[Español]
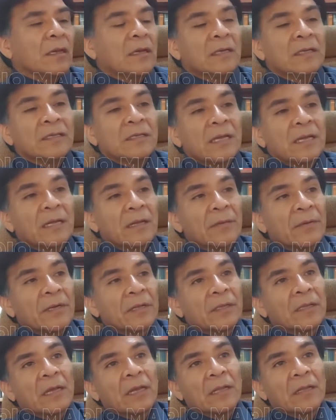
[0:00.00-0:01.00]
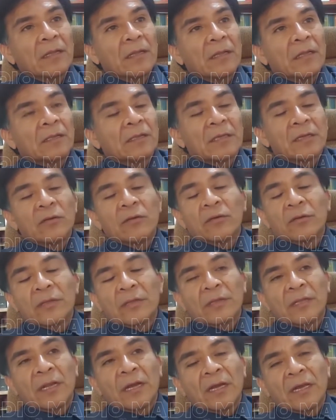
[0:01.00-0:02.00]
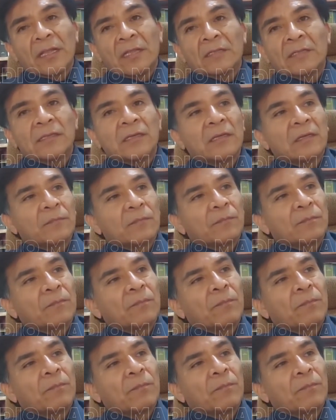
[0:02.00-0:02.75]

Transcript: en esa libertad el Señor tendrá que decir